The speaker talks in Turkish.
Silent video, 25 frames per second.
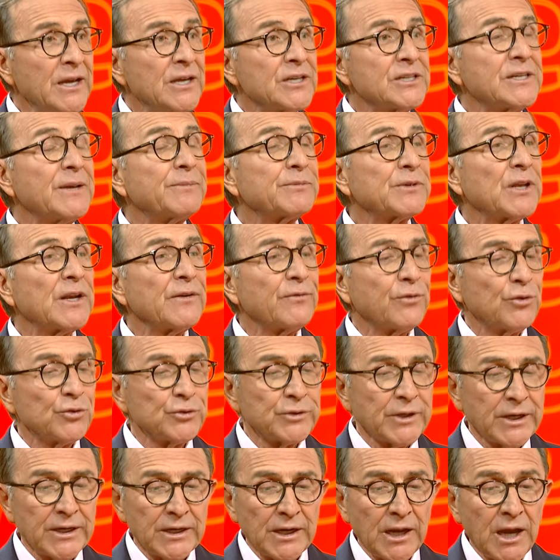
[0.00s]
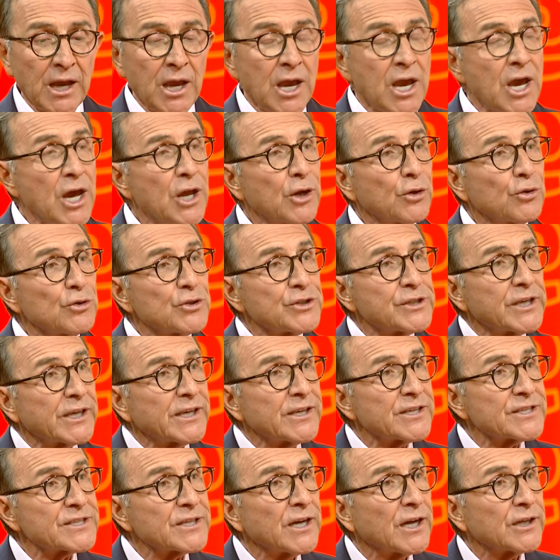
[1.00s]
cep telefonlarıyla, her gün
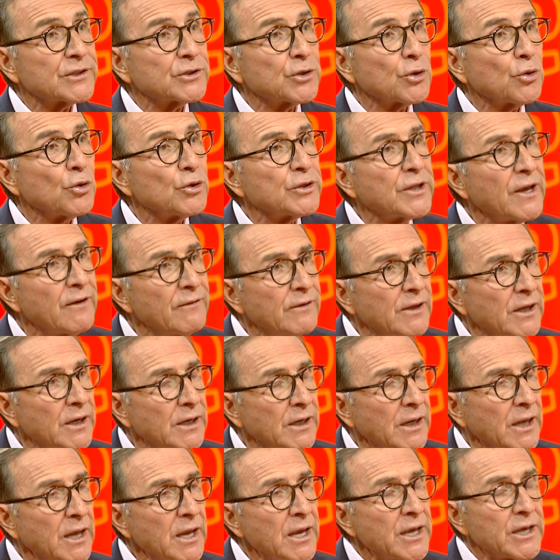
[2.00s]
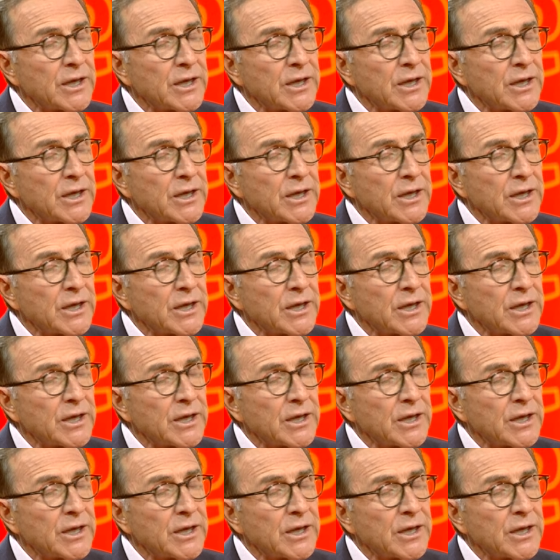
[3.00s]
8 saatlik ödevlerle.